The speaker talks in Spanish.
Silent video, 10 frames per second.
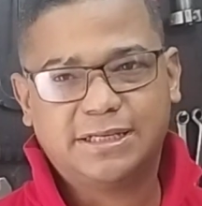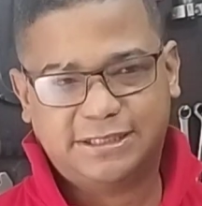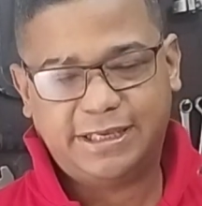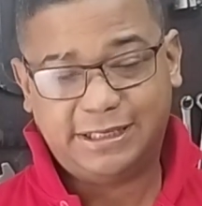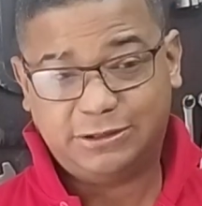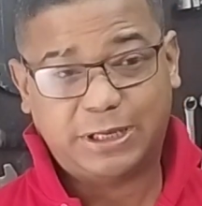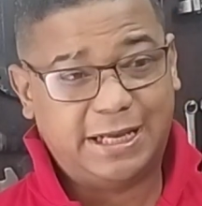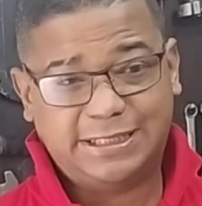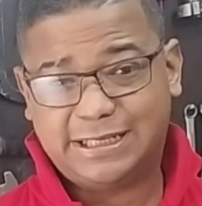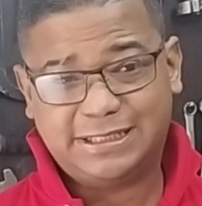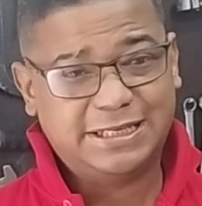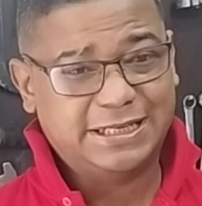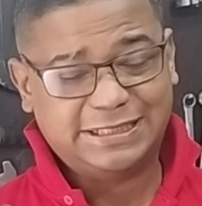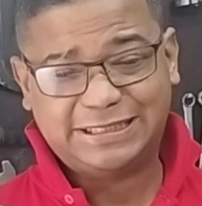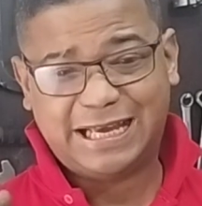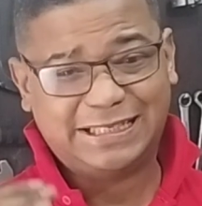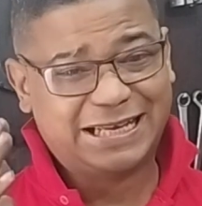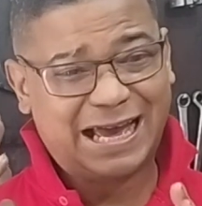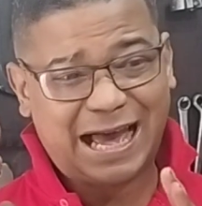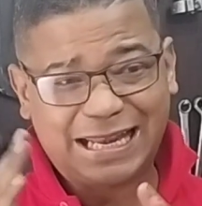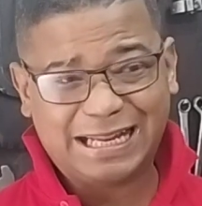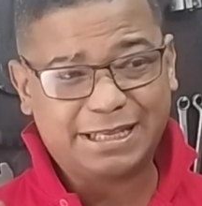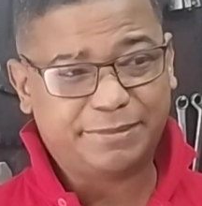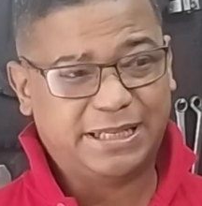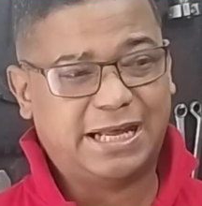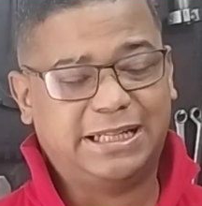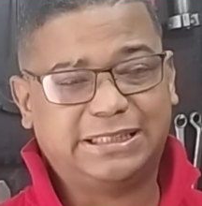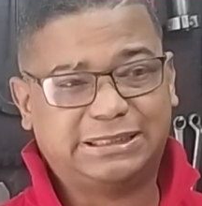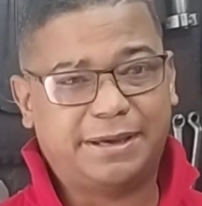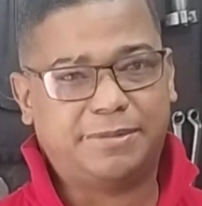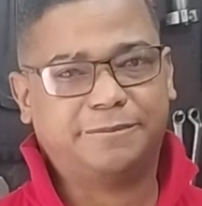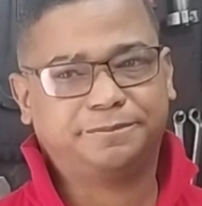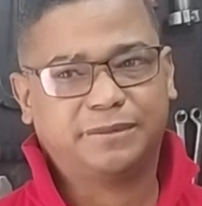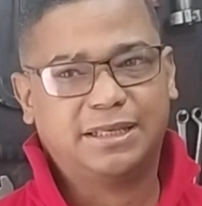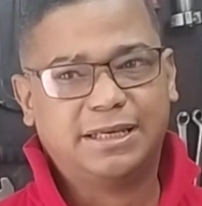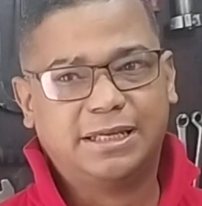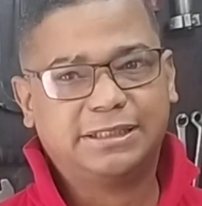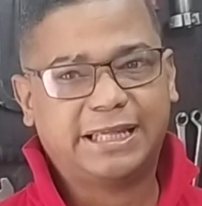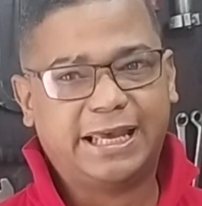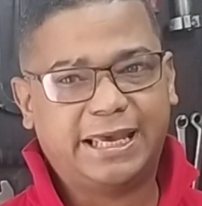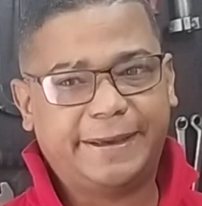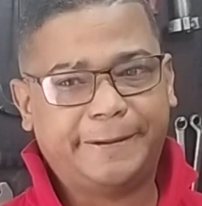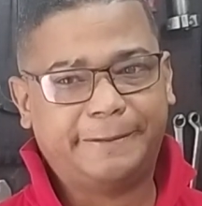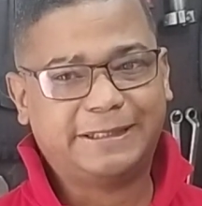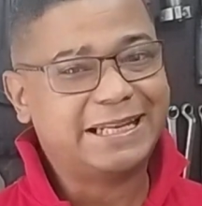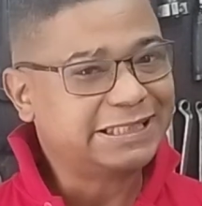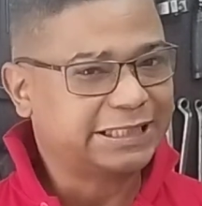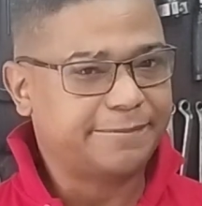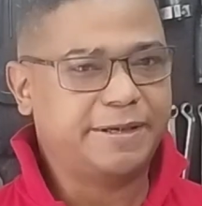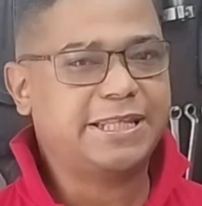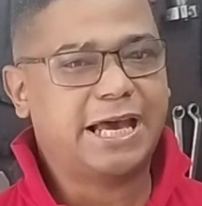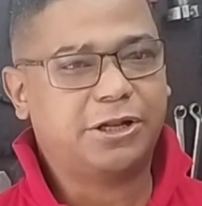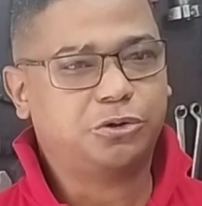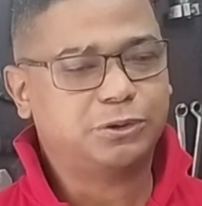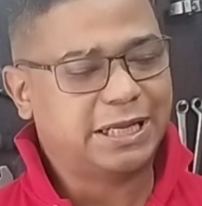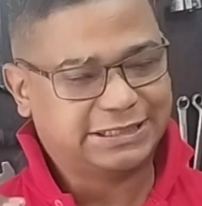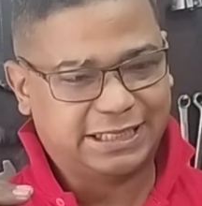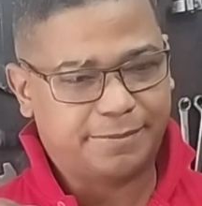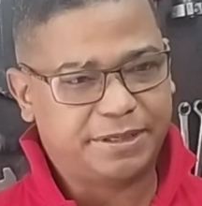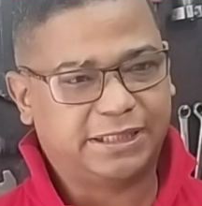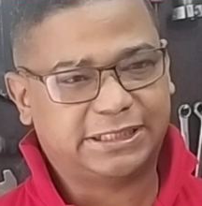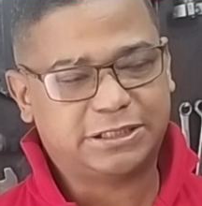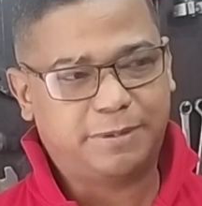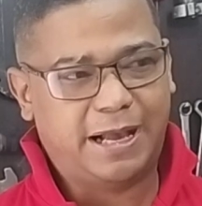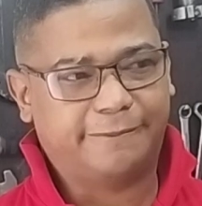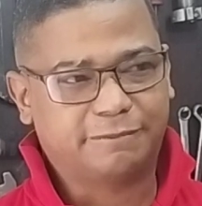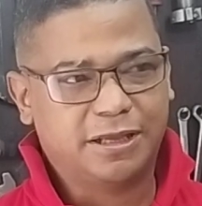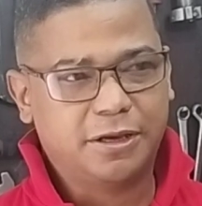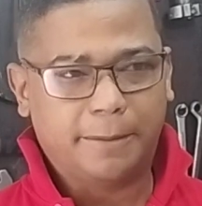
¿Sí? O sea, ya, ya, ya al eliminar el tema de, del intermediario, las herramientas bajan.